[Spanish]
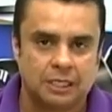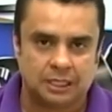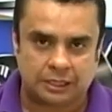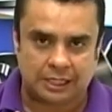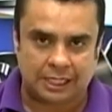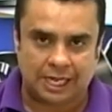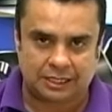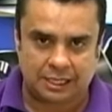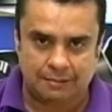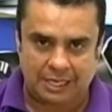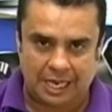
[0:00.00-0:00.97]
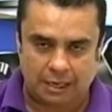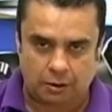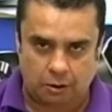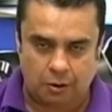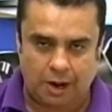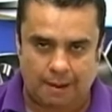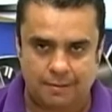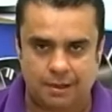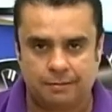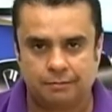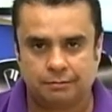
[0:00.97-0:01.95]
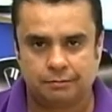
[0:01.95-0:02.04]
Siga así, mi negro, no cambie.
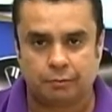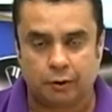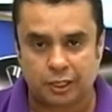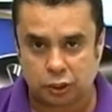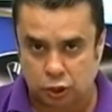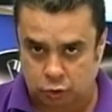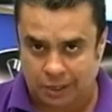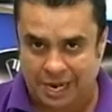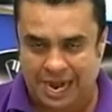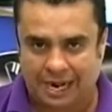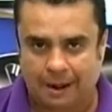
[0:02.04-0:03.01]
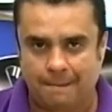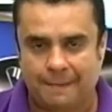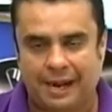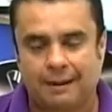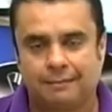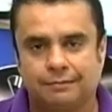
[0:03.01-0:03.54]
Por eso suena en la campana.